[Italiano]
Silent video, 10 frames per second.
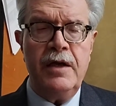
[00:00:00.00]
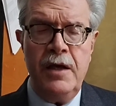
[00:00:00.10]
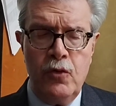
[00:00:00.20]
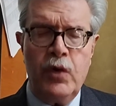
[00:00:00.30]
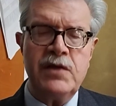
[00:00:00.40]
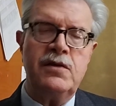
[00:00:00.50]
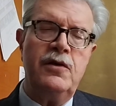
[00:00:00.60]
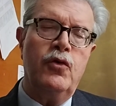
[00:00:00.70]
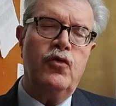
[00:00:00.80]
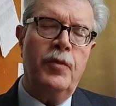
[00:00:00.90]
In
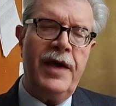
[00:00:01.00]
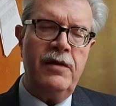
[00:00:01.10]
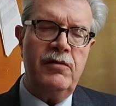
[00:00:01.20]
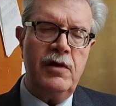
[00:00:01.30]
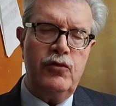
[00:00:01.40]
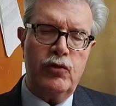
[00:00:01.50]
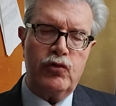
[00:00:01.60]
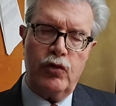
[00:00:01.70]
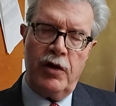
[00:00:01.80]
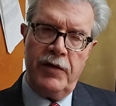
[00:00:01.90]
questi documenti il
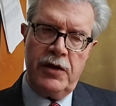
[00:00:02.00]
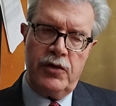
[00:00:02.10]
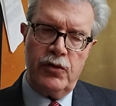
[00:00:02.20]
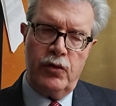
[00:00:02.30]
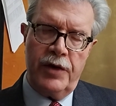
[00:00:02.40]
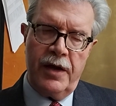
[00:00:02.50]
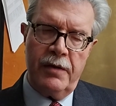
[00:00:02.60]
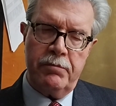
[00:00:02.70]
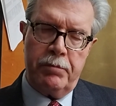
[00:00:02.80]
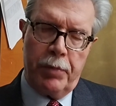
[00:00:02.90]
dottore Vecchione,